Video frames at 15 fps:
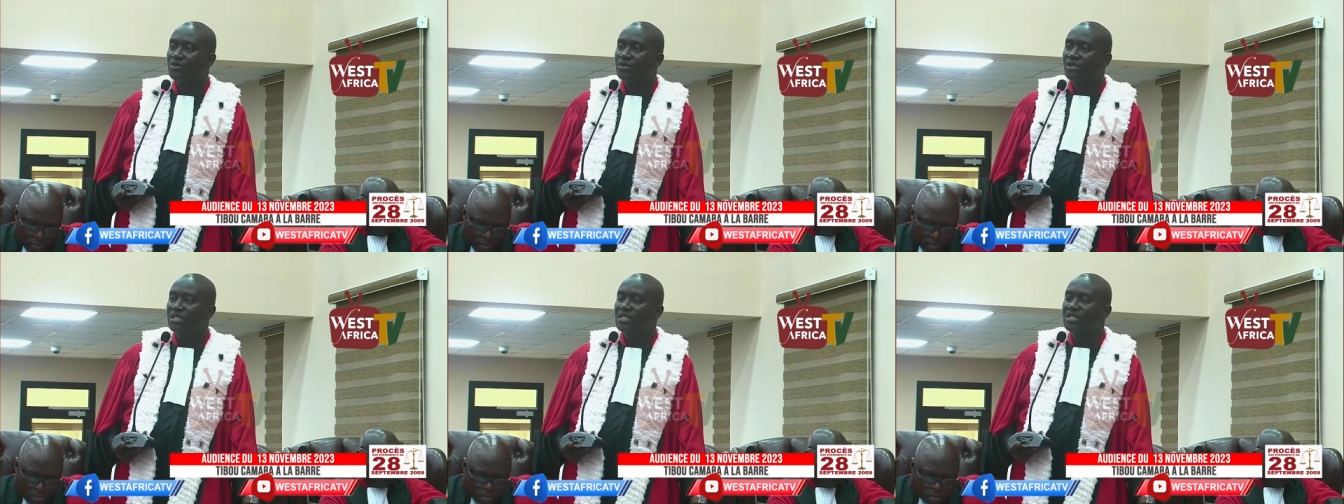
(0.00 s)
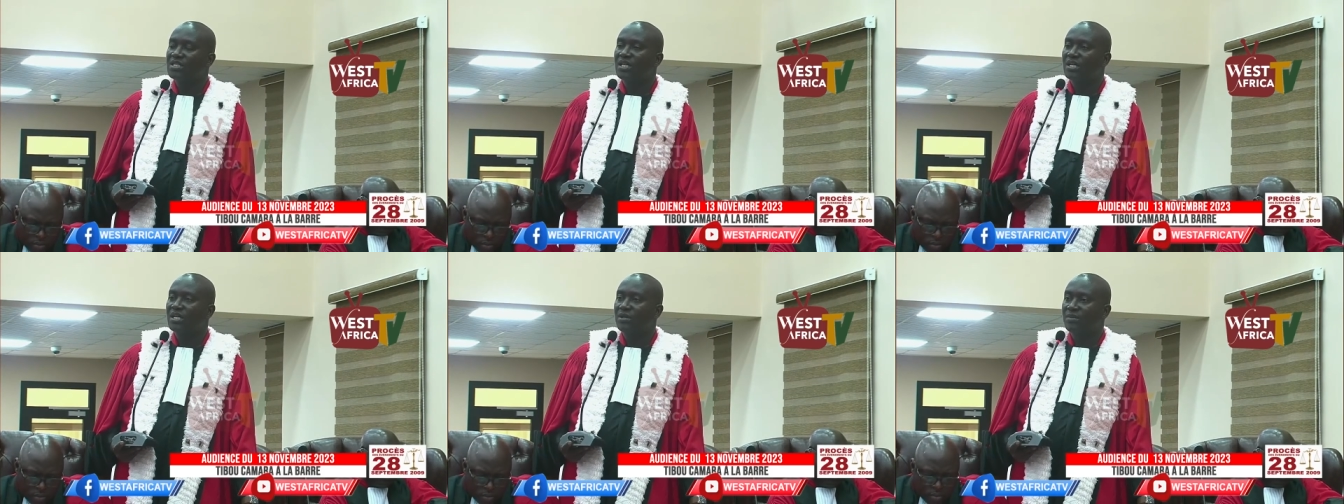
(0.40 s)
Issa
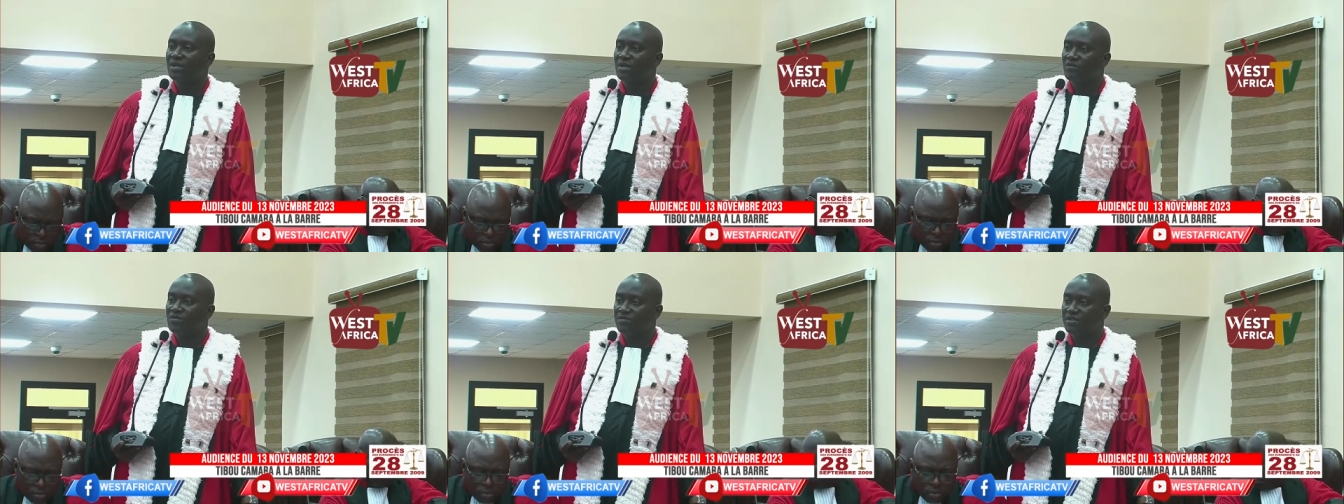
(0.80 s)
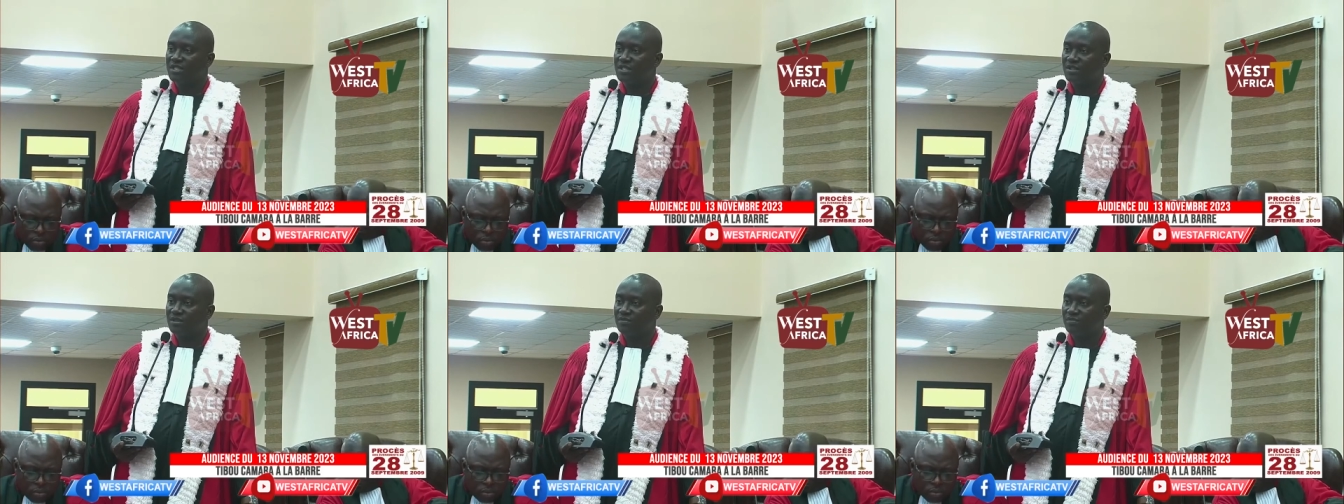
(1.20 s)
Kamara, vous avait
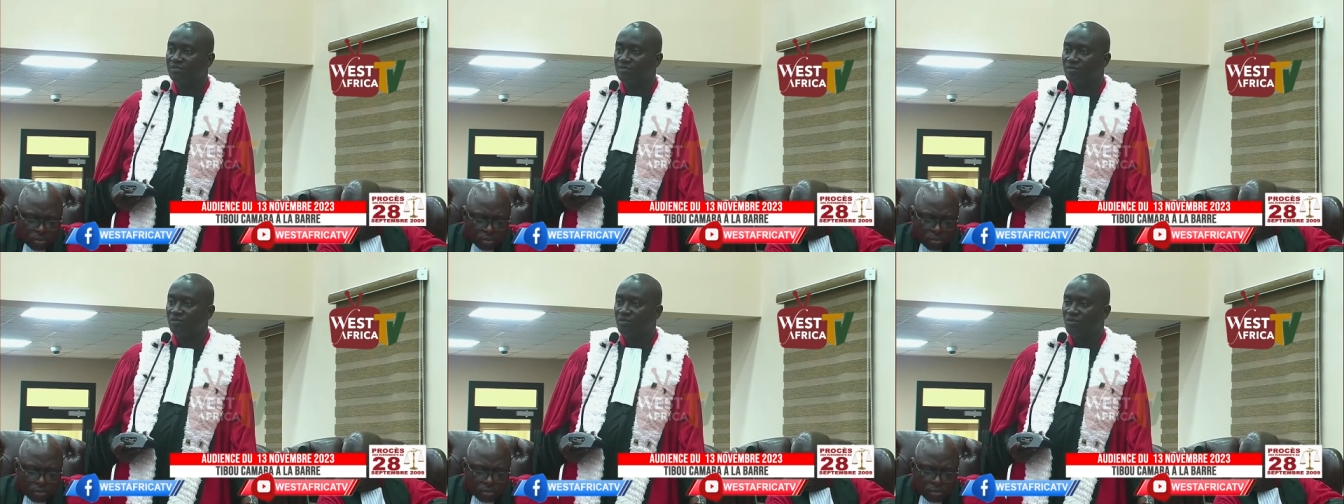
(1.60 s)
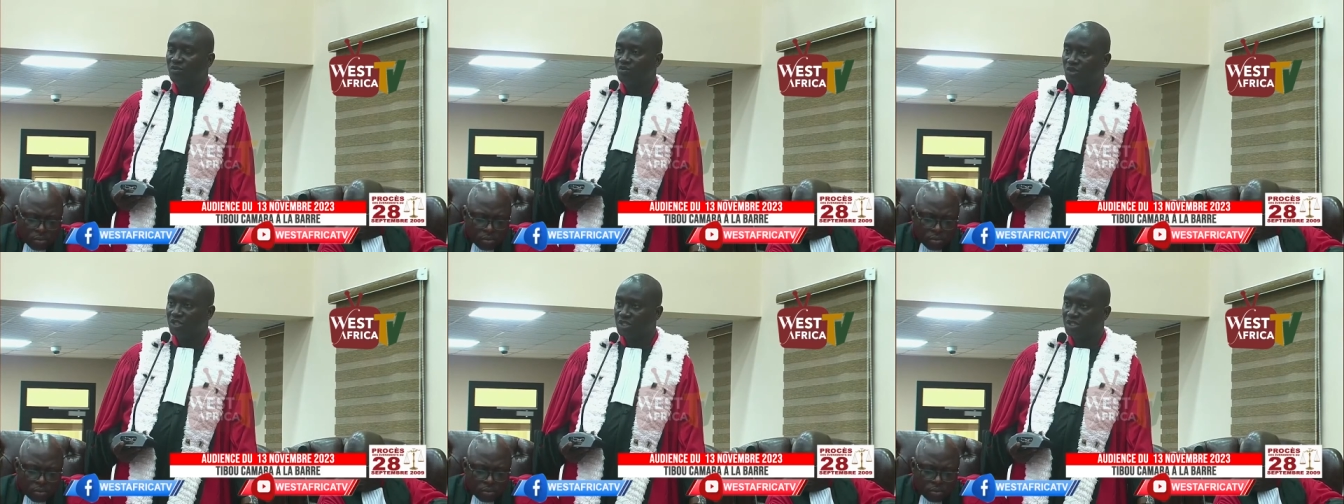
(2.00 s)
dit, vous
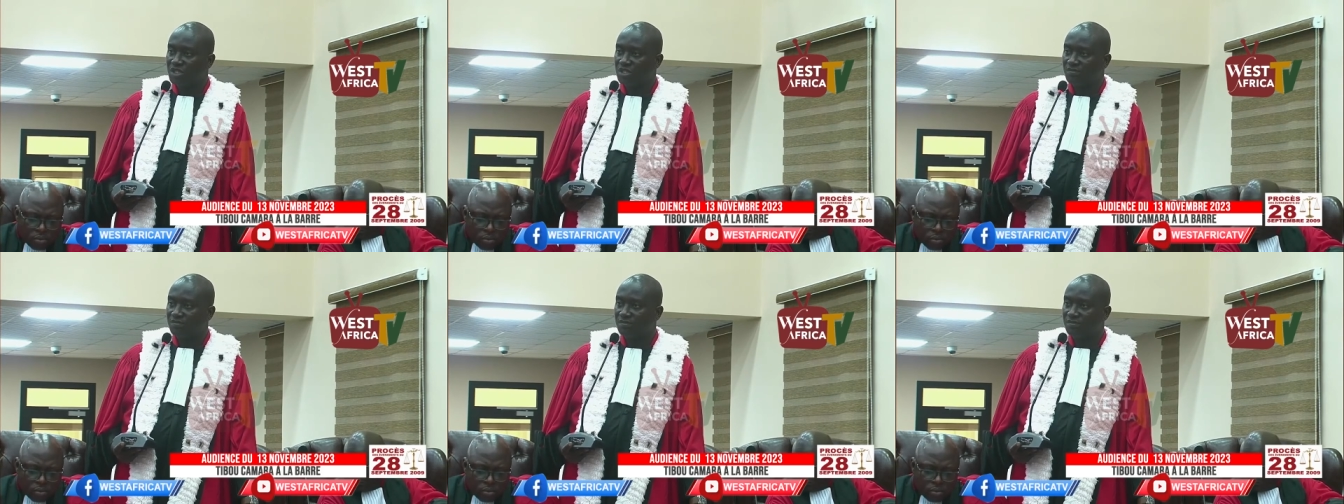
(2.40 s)
cherchez.